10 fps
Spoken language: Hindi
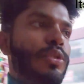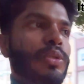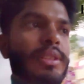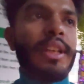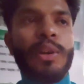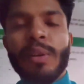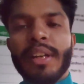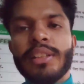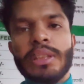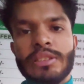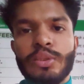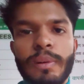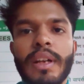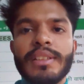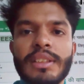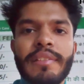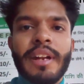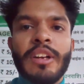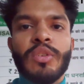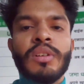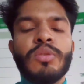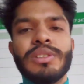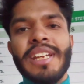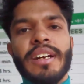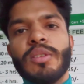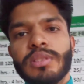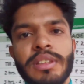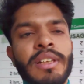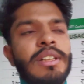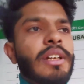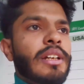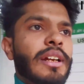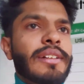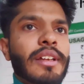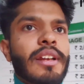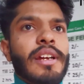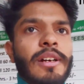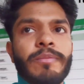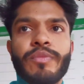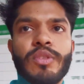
तो उससे ये होगा कि जैसे तुम्हारा जितना भी रेंट होगा उसी अकाउंट से कटता रहेगा